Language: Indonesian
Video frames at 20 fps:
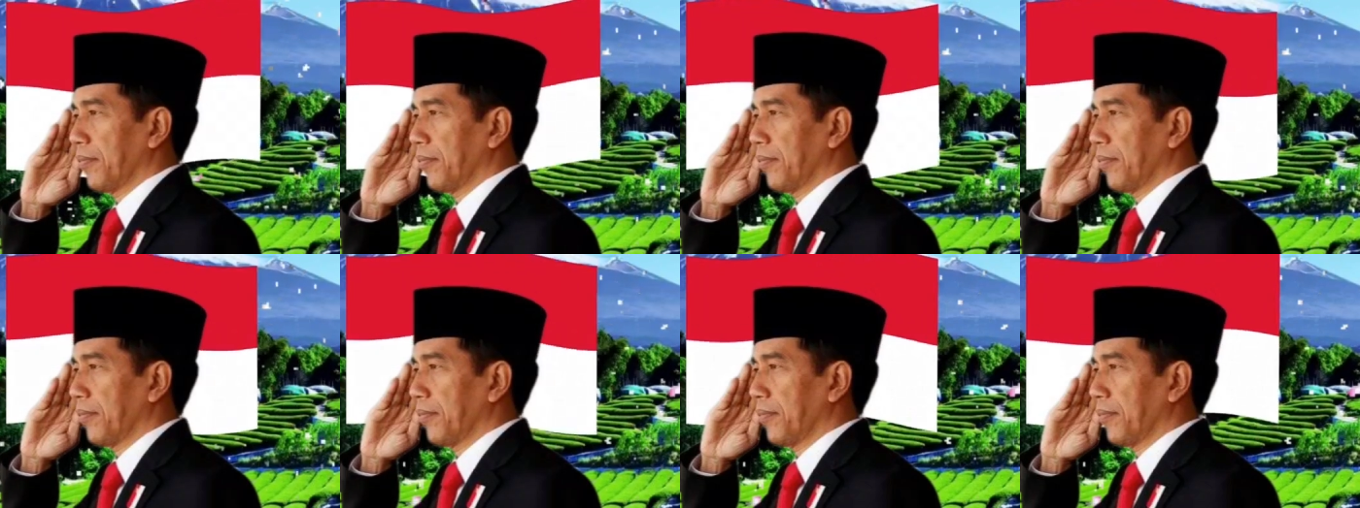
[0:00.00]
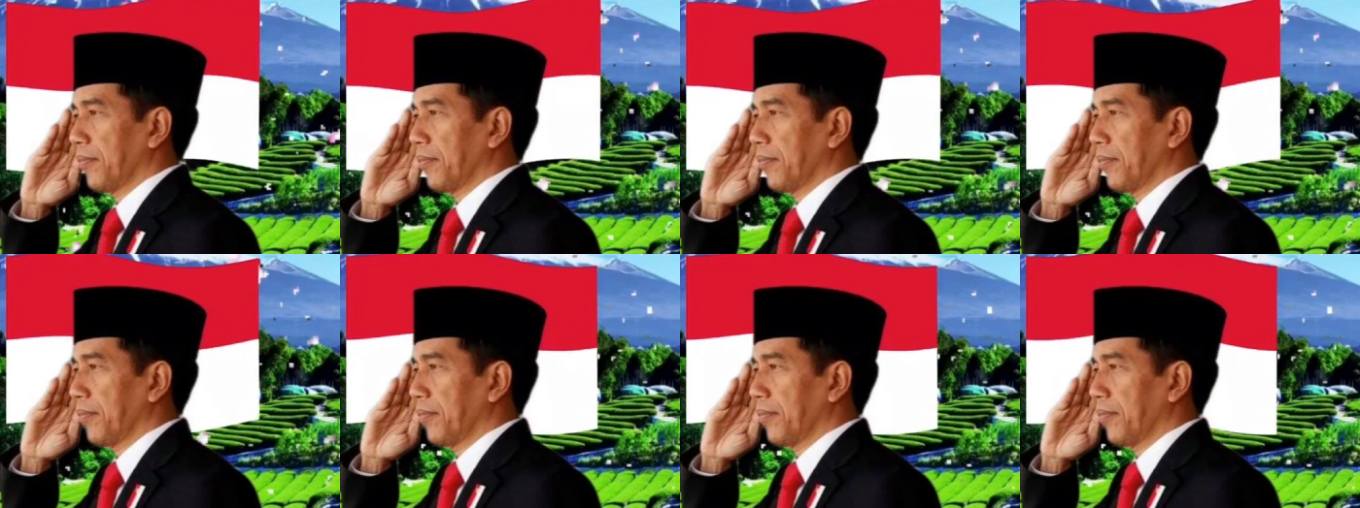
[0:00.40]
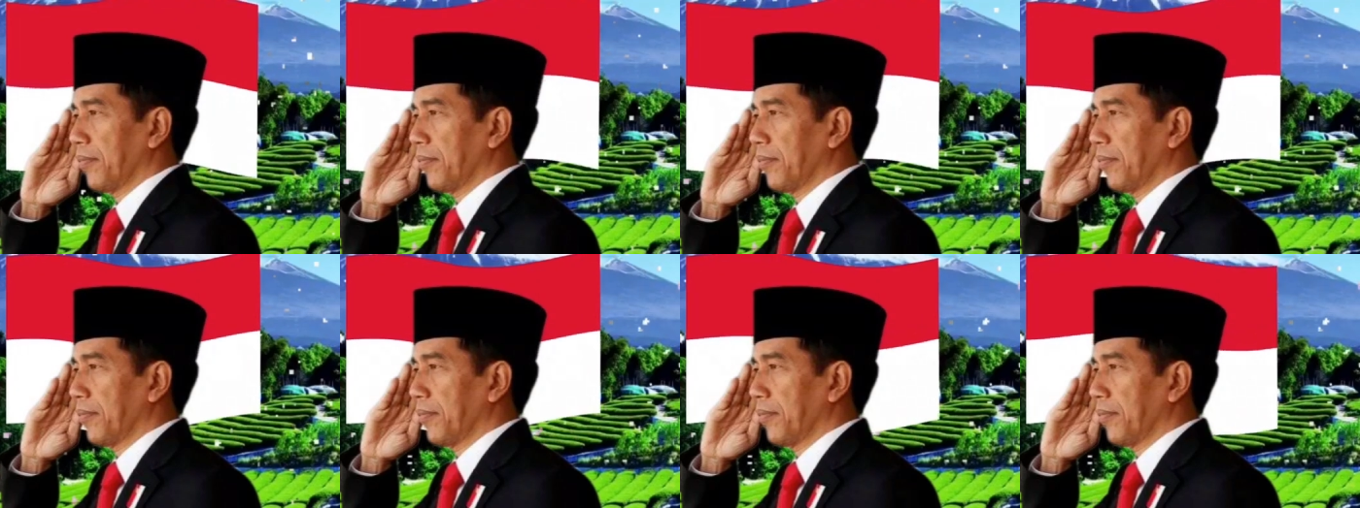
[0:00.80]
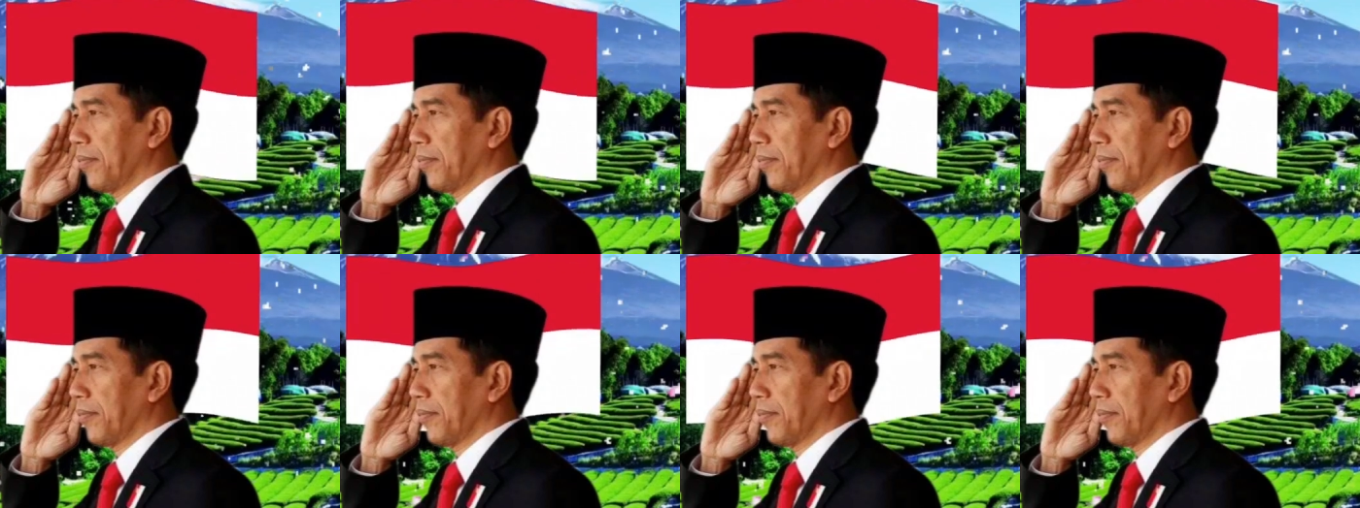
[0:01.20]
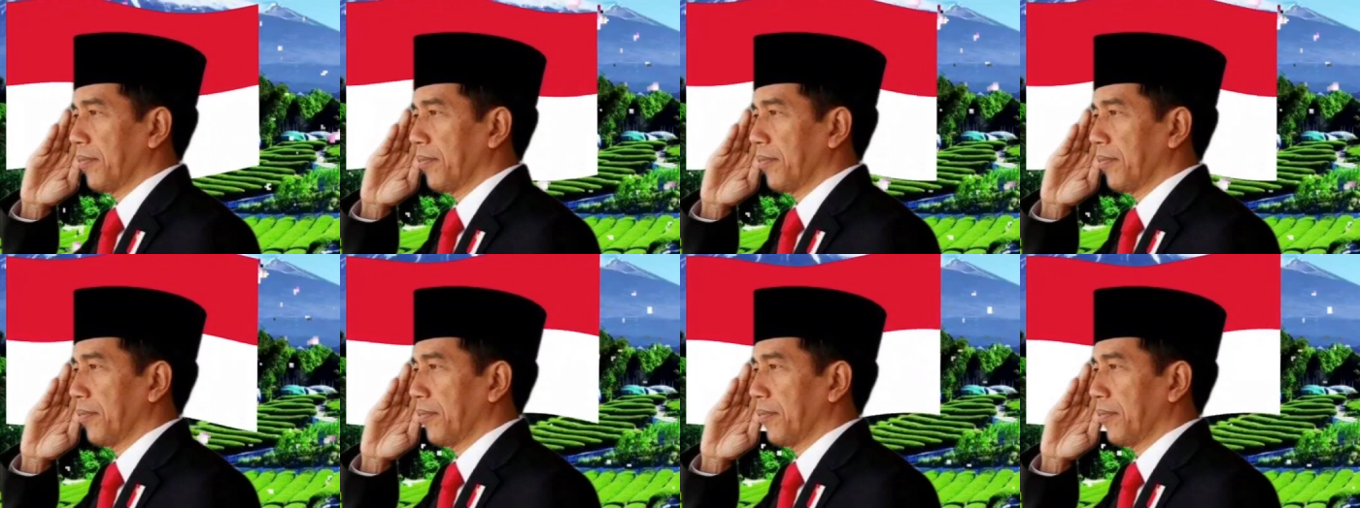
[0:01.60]
Dan itu ini juga
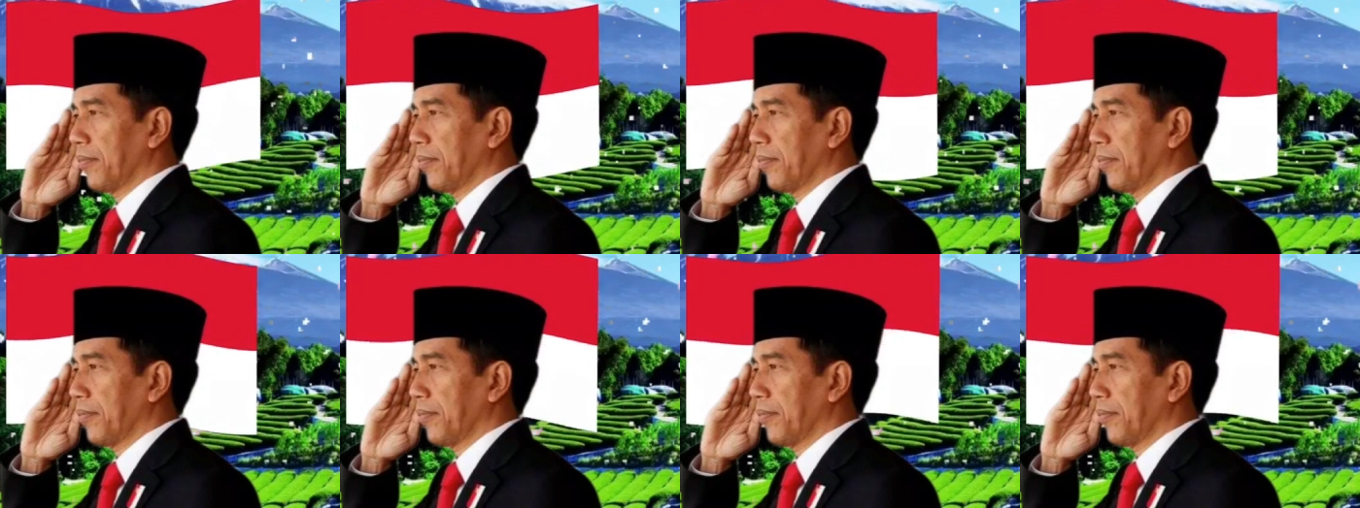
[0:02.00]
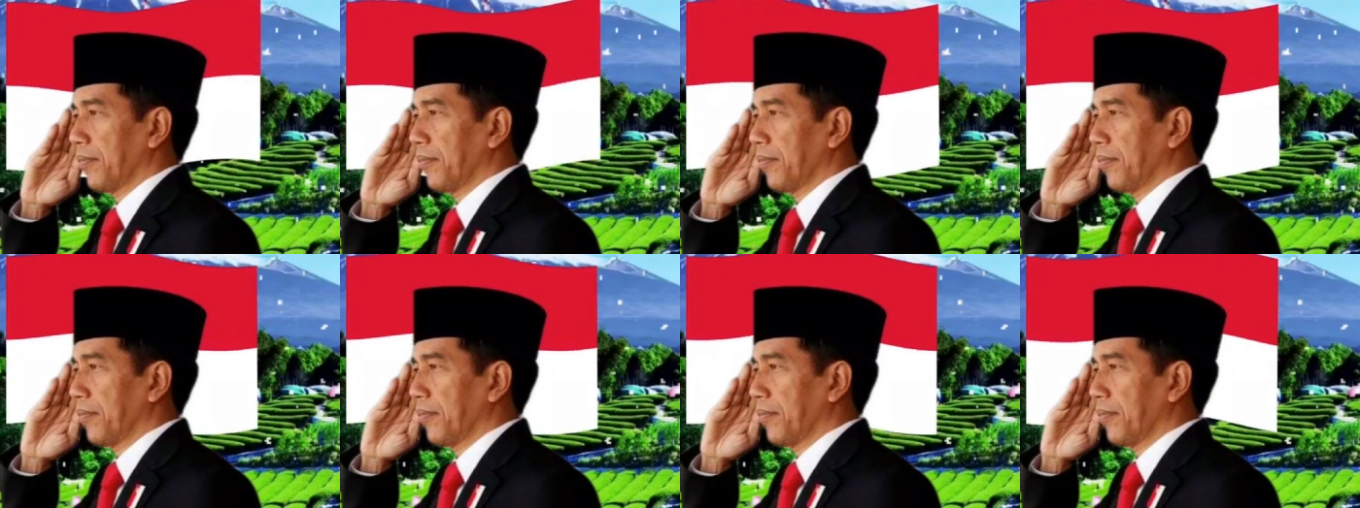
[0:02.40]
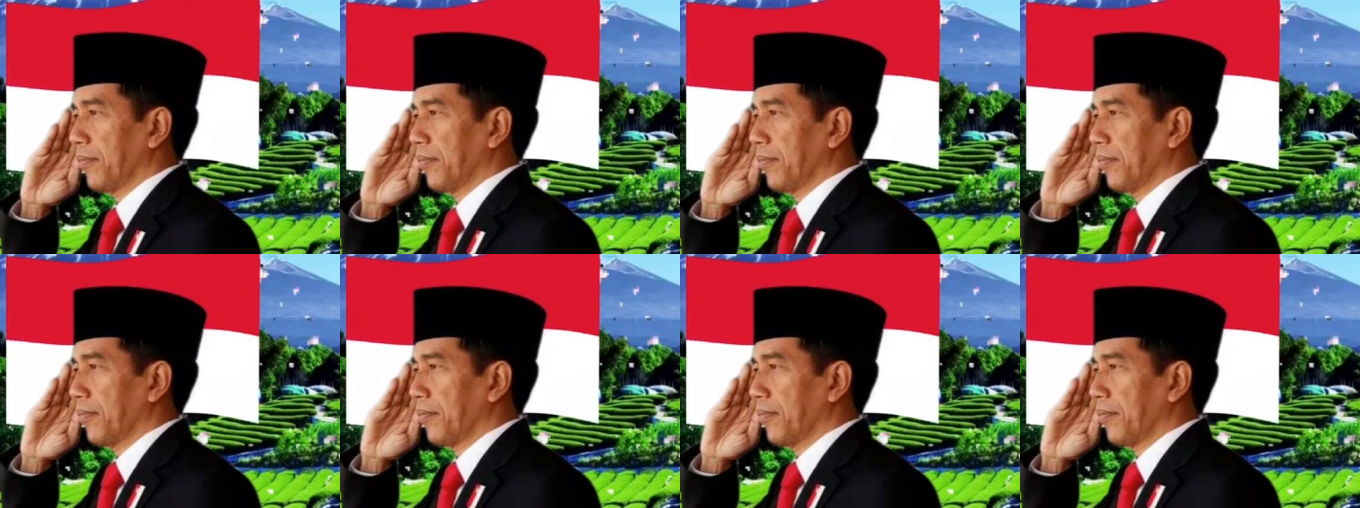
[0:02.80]
kita harus tahu semuanya,